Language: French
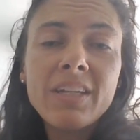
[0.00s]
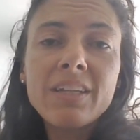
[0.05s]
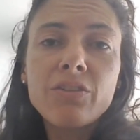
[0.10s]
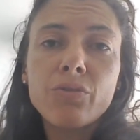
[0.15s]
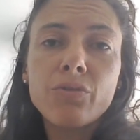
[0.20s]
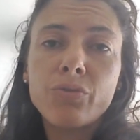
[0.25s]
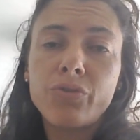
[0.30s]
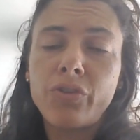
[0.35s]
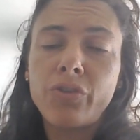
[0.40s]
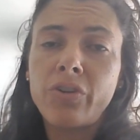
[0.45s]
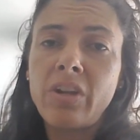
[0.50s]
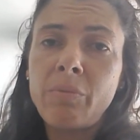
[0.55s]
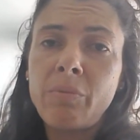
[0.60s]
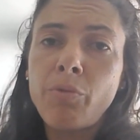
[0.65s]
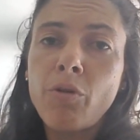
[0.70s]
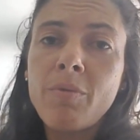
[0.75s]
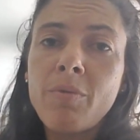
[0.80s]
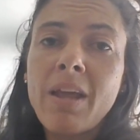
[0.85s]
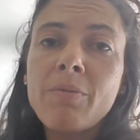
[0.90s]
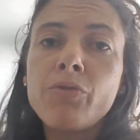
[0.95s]
donc dans les
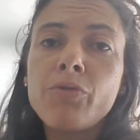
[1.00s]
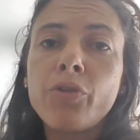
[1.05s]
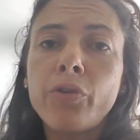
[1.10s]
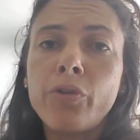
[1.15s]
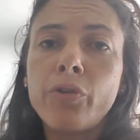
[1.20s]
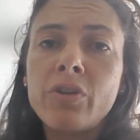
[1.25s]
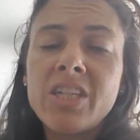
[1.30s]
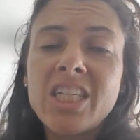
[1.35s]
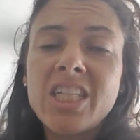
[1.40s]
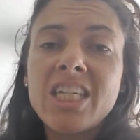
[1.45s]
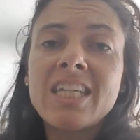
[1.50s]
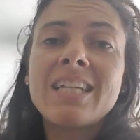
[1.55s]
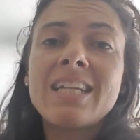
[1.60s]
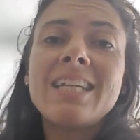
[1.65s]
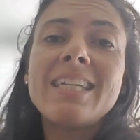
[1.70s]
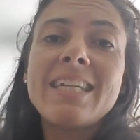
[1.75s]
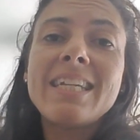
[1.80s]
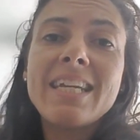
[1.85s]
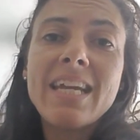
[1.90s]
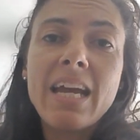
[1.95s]
problèmes neurologiques
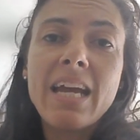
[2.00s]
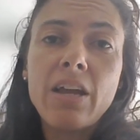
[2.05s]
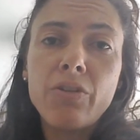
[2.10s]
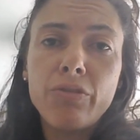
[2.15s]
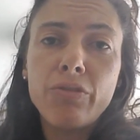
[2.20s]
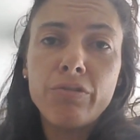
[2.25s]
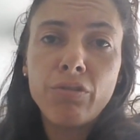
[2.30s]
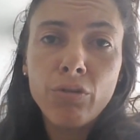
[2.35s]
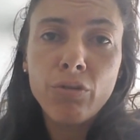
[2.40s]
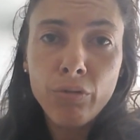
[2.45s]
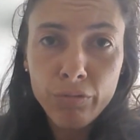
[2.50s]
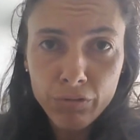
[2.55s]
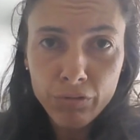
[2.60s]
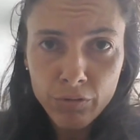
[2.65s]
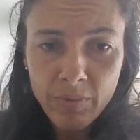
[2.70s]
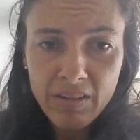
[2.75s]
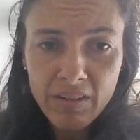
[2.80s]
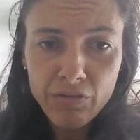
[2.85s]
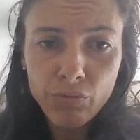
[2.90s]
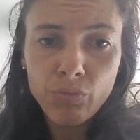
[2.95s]
liés à une
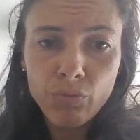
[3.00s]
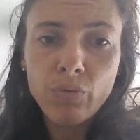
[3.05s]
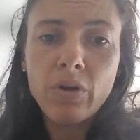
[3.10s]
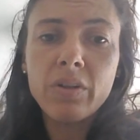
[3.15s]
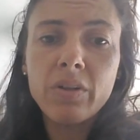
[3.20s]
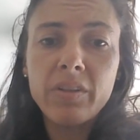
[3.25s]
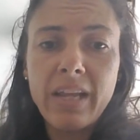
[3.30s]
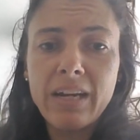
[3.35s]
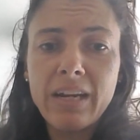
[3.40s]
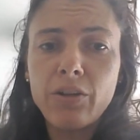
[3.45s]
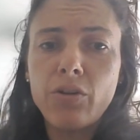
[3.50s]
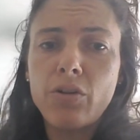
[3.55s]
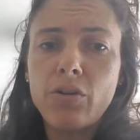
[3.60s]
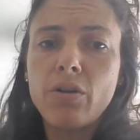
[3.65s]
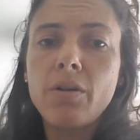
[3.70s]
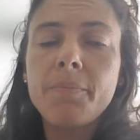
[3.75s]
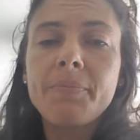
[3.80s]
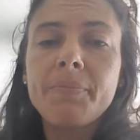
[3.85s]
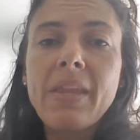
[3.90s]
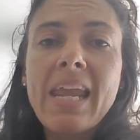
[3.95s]
surconsommation
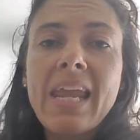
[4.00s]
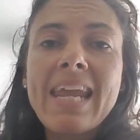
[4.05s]
d'alcool.